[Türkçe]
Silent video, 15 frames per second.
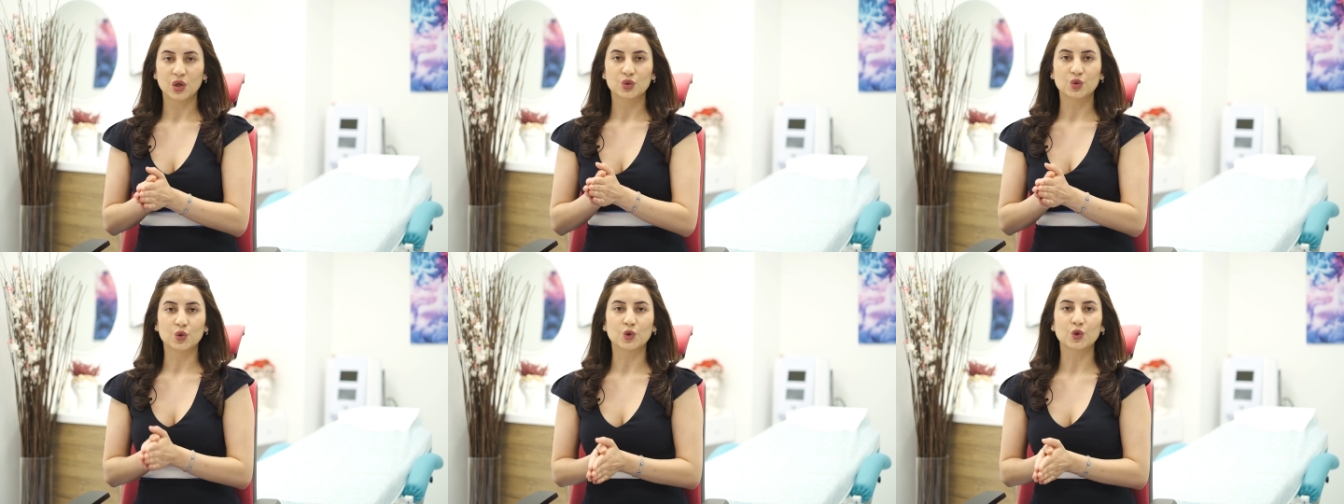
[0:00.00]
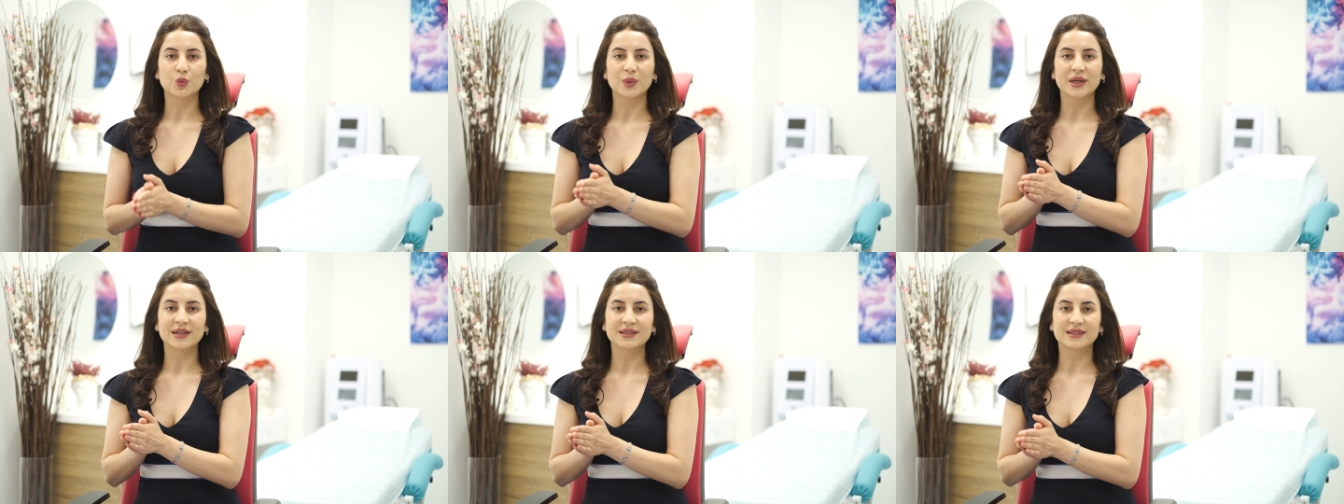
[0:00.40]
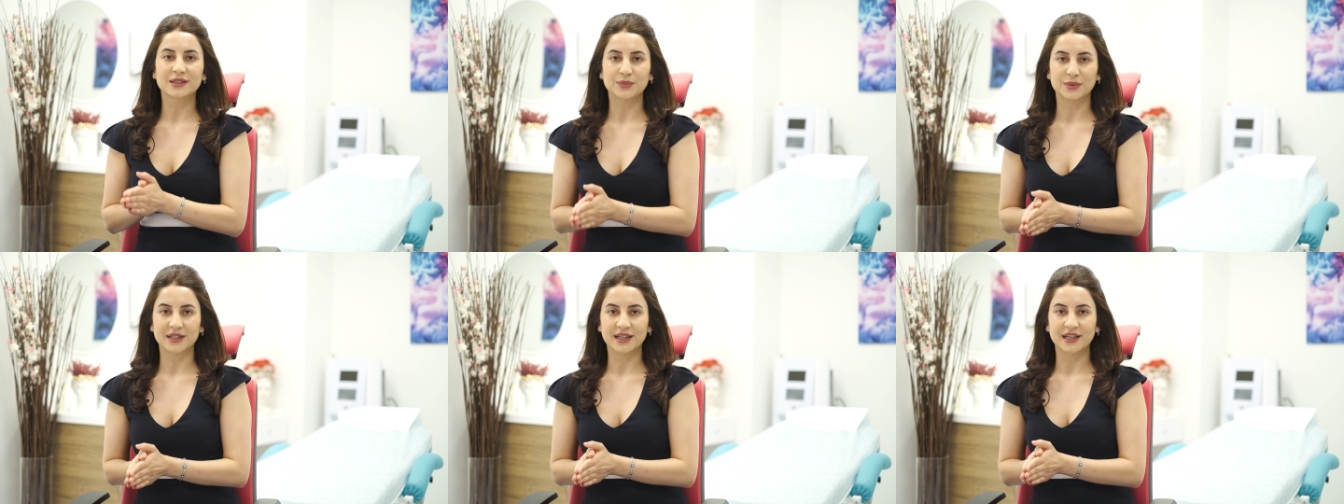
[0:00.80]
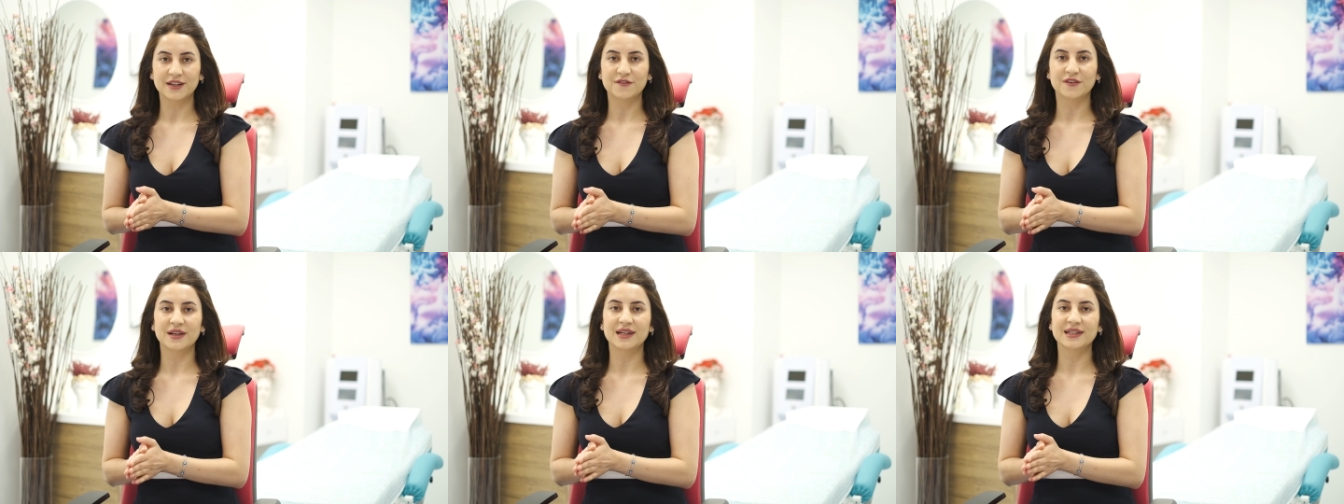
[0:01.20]
dökülme tipine
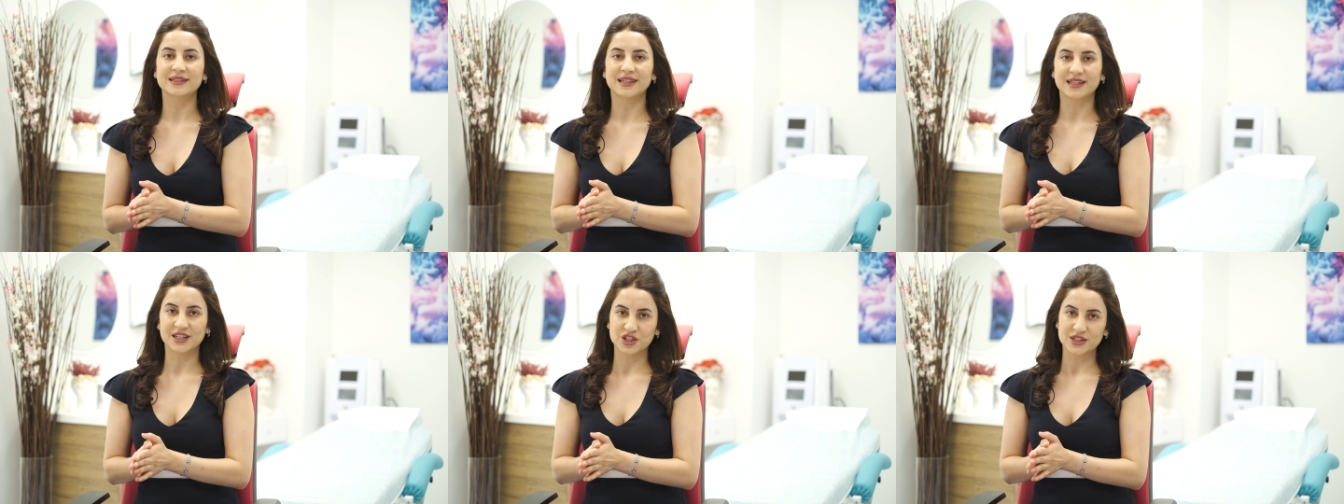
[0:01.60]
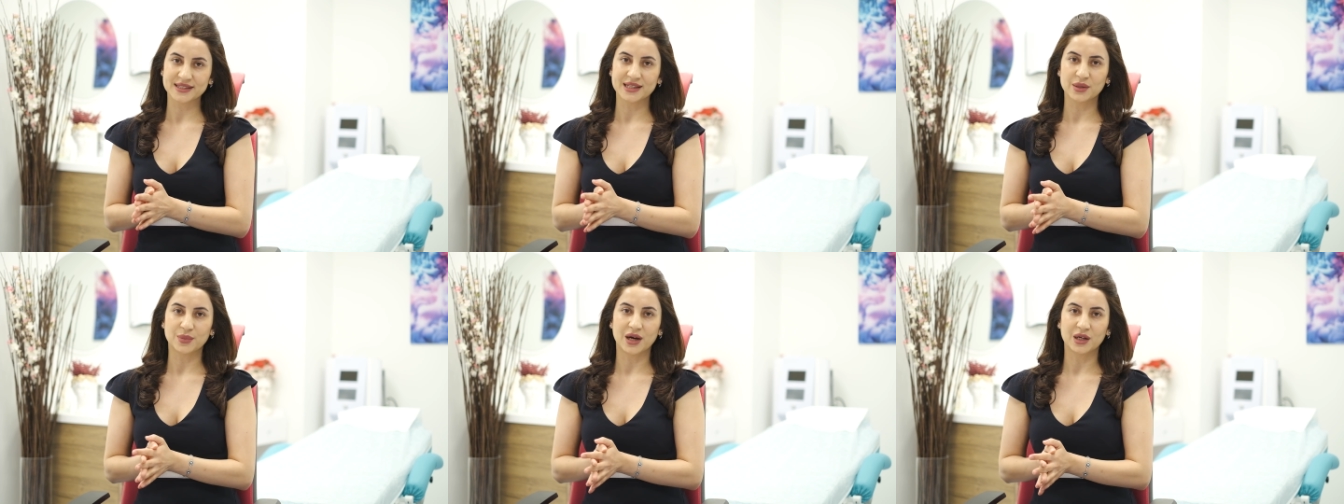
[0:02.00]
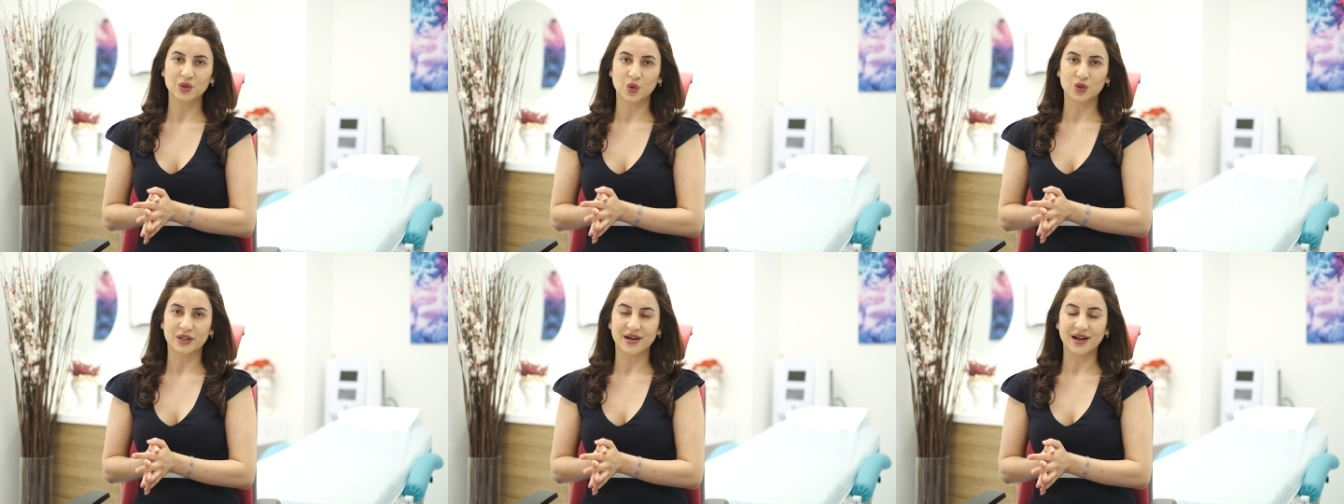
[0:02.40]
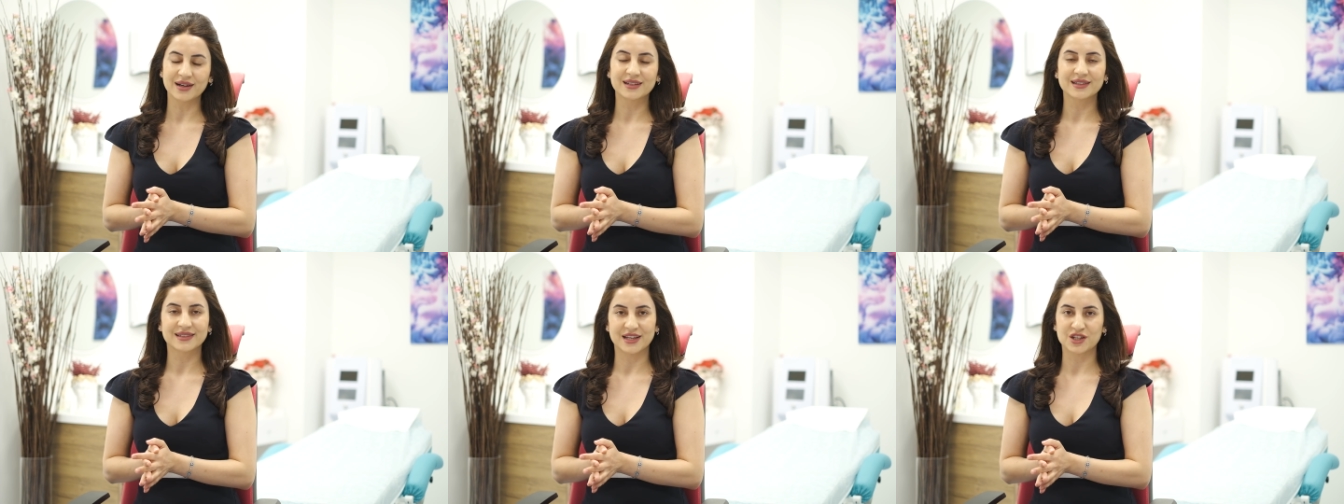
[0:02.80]
ve derecesine bağlı
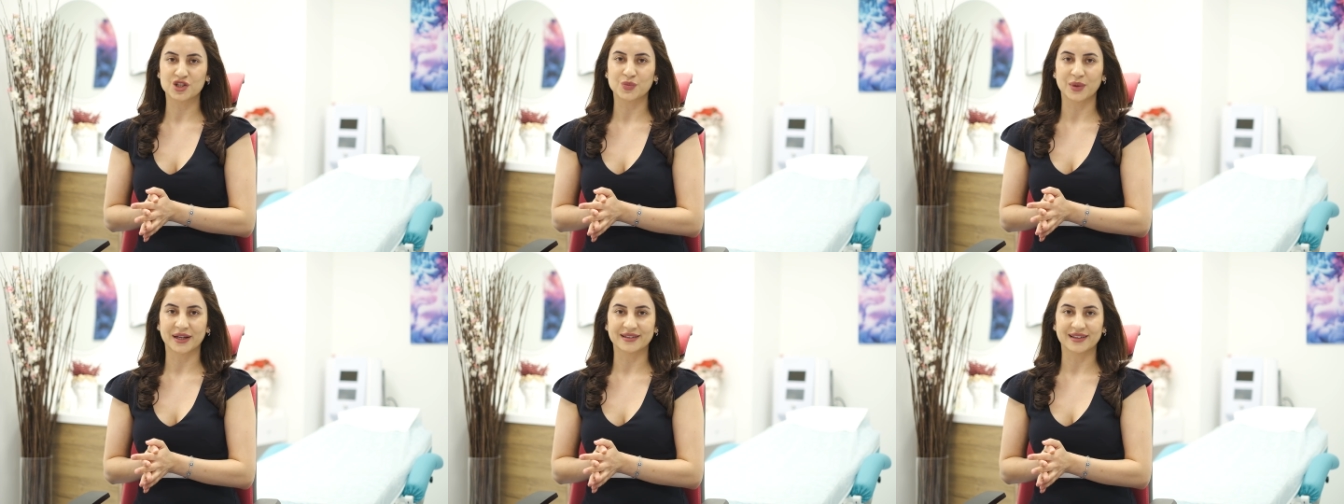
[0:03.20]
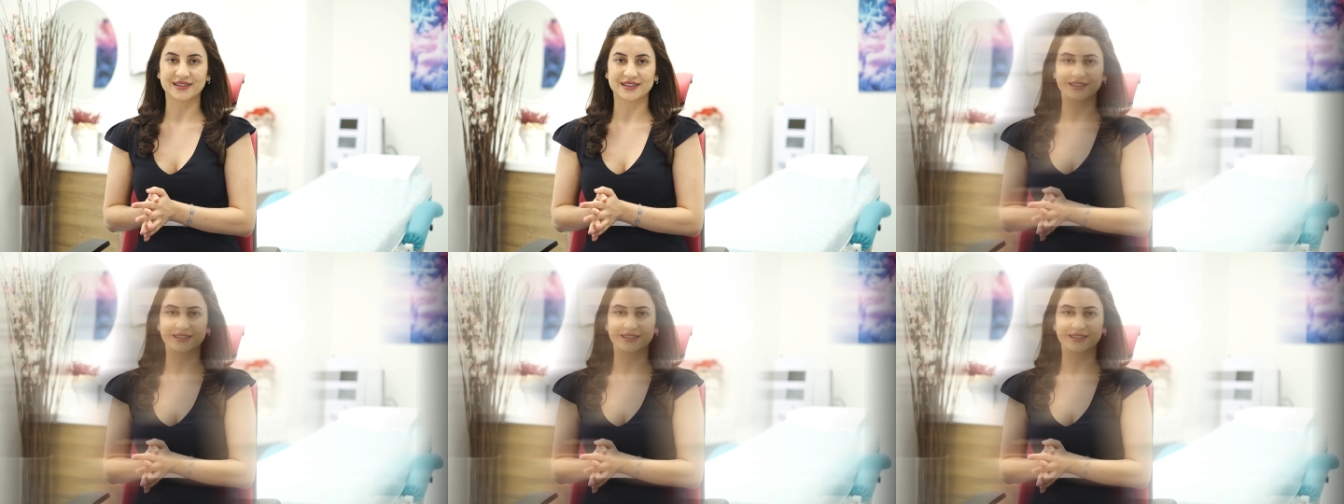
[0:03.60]
olarak değişmektedir.